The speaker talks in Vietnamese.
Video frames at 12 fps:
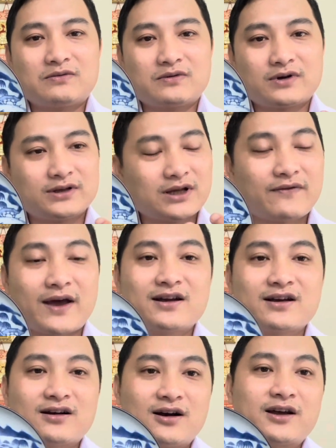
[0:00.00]
người ta vẽ
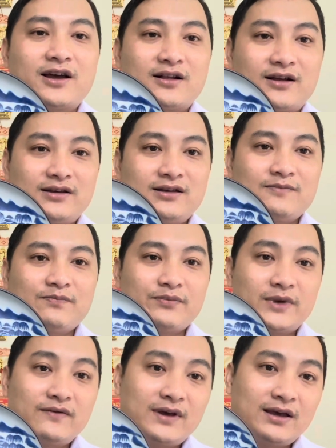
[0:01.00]
cực kỳ kỹ
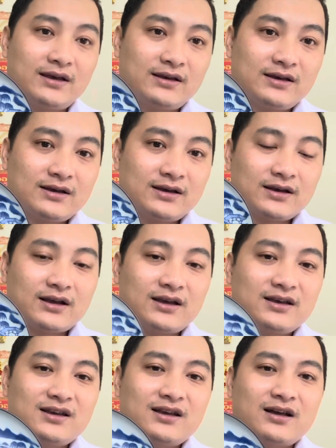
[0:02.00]
bởi vì
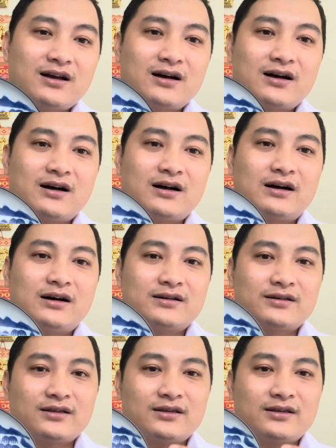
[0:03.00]
cái uh,